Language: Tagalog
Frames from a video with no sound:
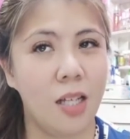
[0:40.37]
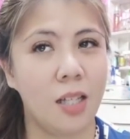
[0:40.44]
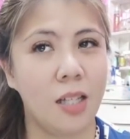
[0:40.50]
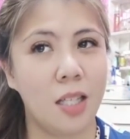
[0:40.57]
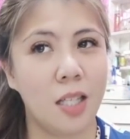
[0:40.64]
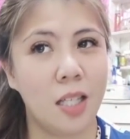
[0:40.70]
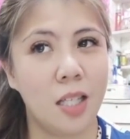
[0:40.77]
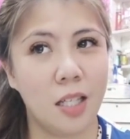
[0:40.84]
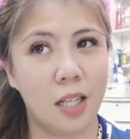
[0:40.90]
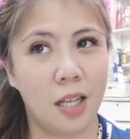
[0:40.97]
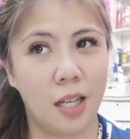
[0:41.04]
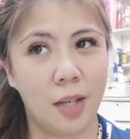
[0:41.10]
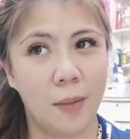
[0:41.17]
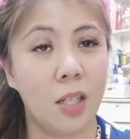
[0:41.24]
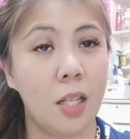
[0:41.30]
Kasi
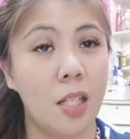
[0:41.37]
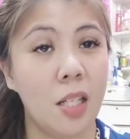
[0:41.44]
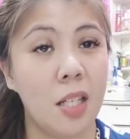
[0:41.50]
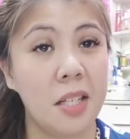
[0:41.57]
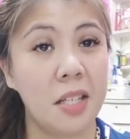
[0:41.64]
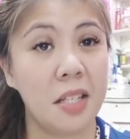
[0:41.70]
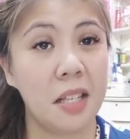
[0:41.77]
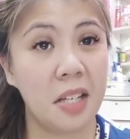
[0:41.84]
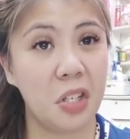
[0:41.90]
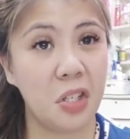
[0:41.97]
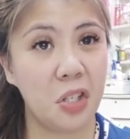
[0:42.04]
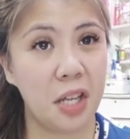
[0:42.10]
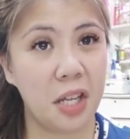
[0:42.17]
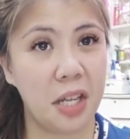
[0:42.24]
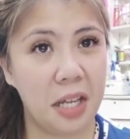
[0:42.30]
nga, nasalasihan
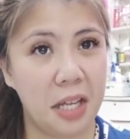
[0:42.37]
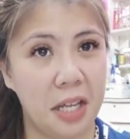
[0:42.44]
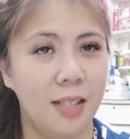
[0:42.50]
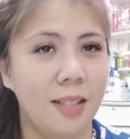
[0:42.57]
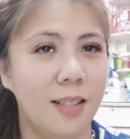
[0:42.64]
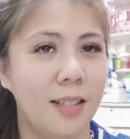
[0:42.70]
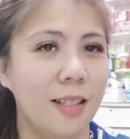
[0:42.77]
siya eh.